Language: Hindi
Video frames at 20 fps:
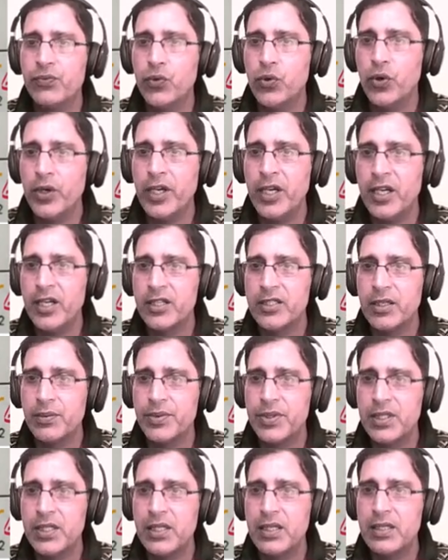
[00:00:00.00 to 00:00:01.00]
पास वो एयर
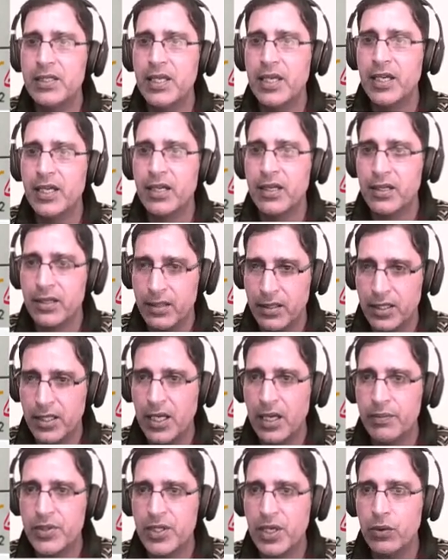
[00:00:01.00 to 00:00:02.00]
जब सी से
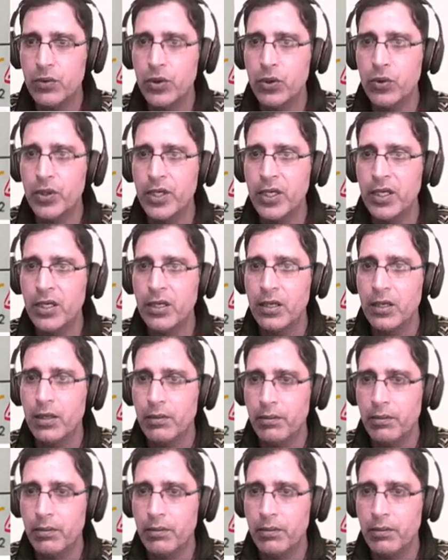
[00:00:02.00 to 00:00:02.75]
कम्स आउट होगी